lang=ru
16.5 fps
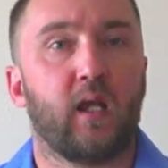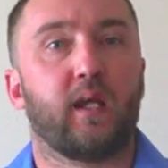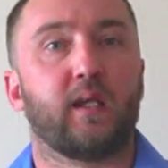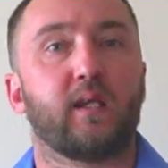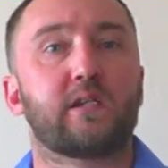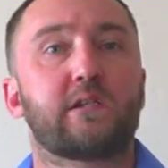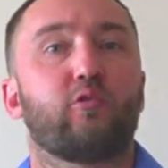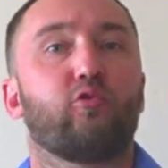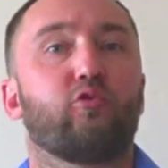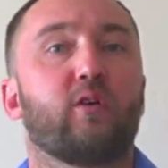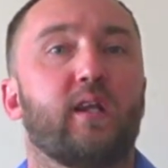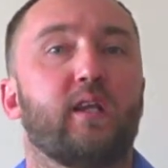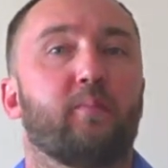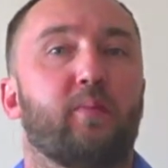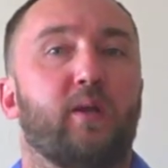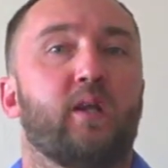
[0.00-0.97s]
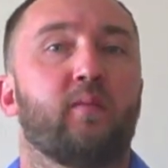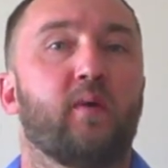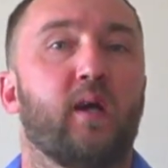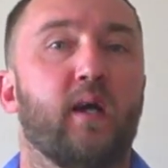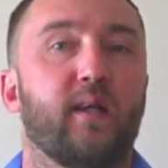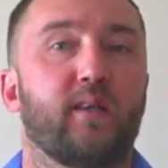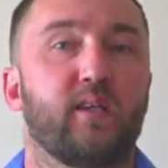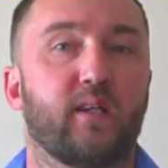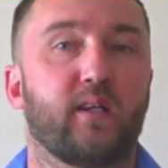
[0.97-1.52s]
Если УК не
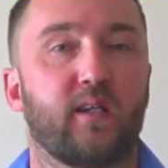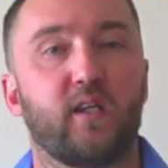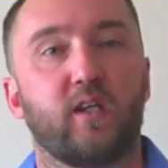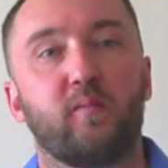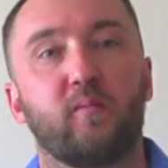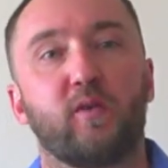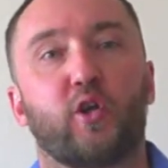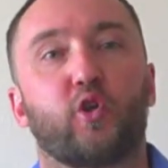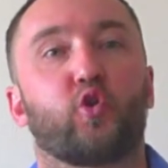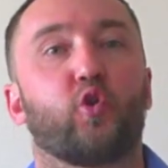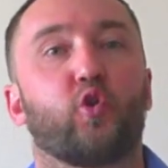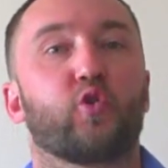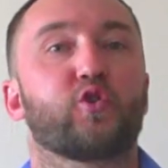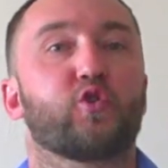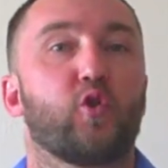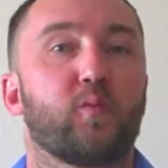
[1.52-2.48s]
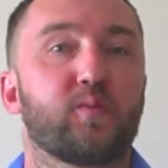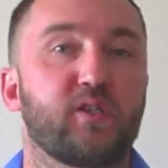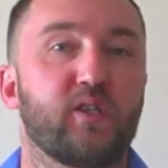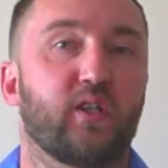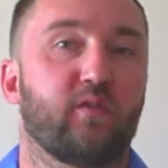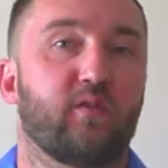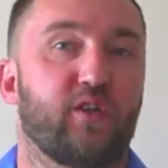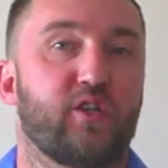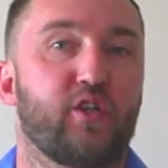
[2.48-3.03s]
принимает никаких мер, то
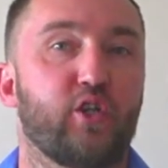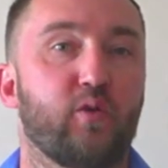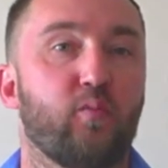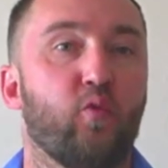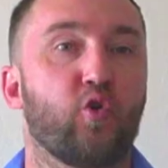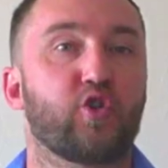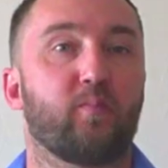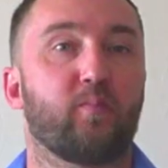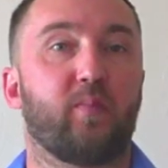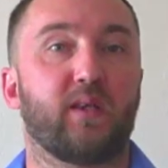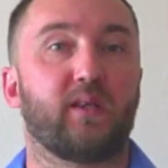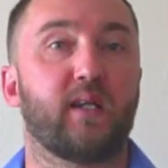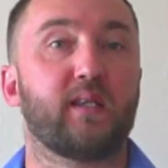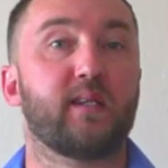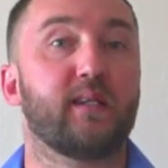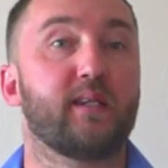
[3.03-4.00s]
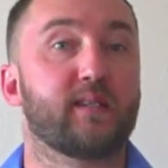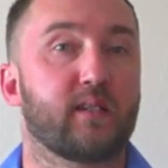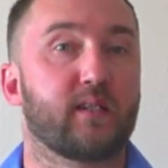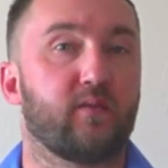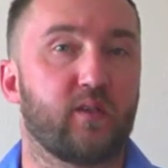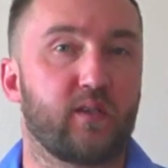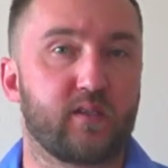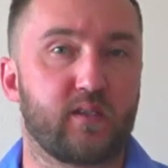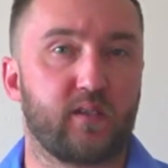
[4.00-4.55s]
собственник квартиры может подать
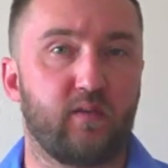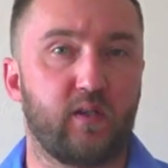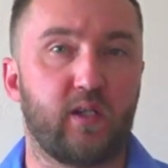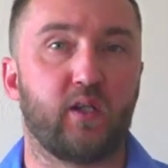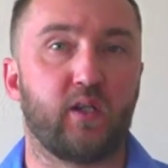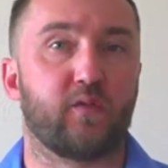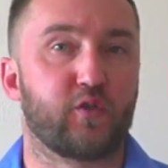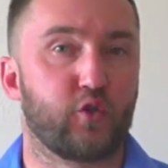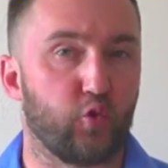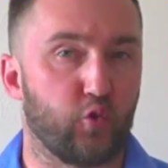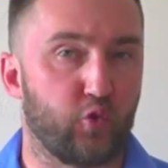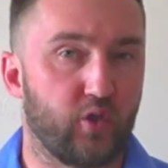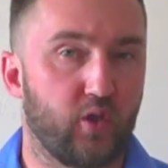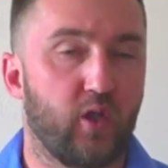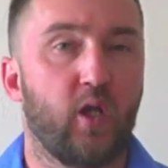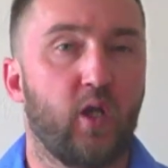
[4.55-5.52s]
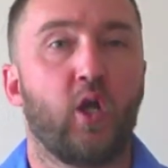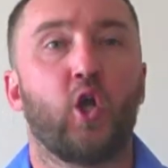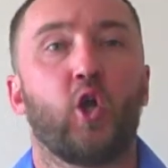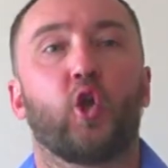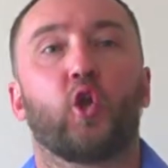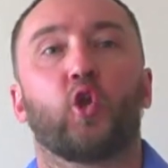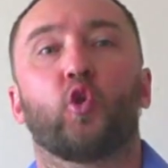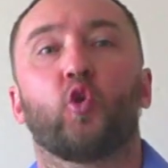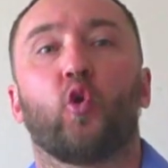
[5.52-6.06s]
исковое заявление в суд.
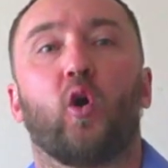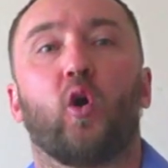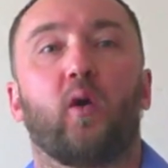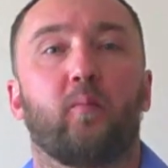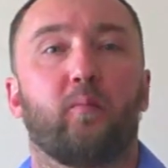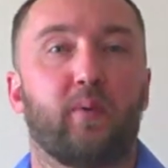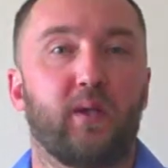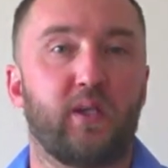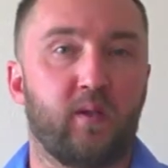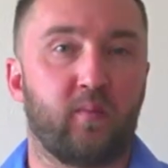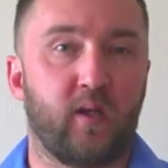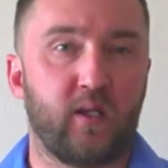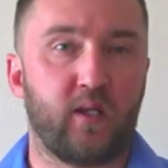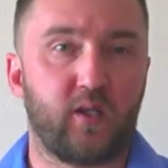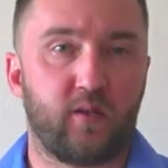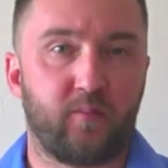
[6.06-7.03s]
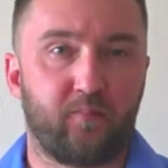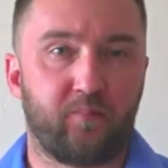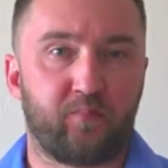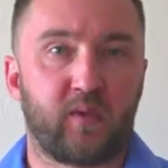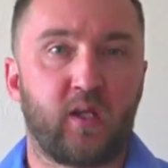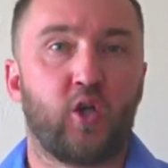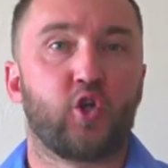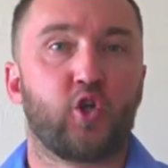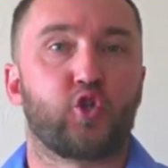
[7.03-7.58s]
Но понимать,
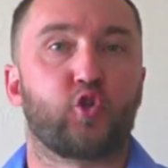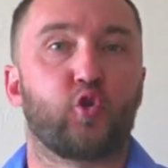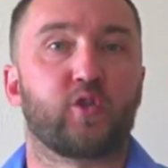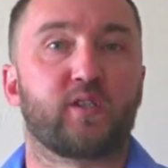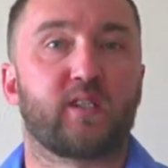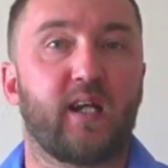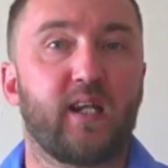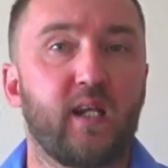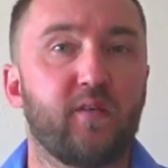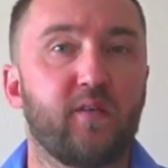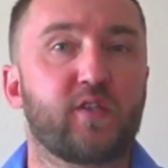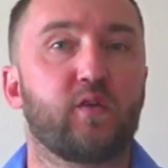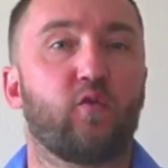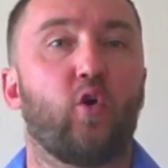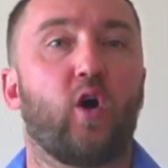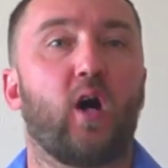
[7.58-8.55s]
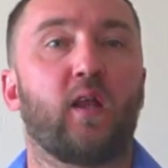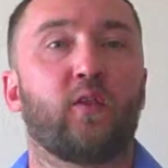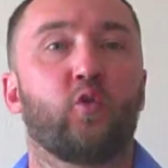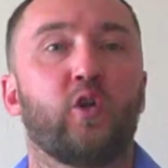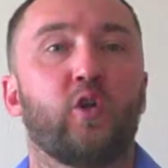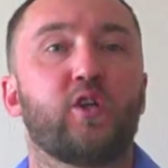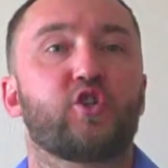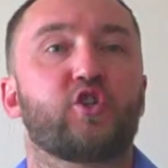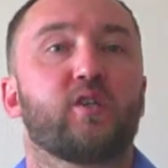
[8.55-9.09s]
что скорее всего
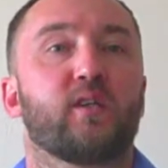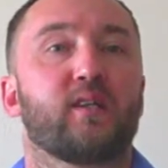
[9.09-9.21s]
оно лишь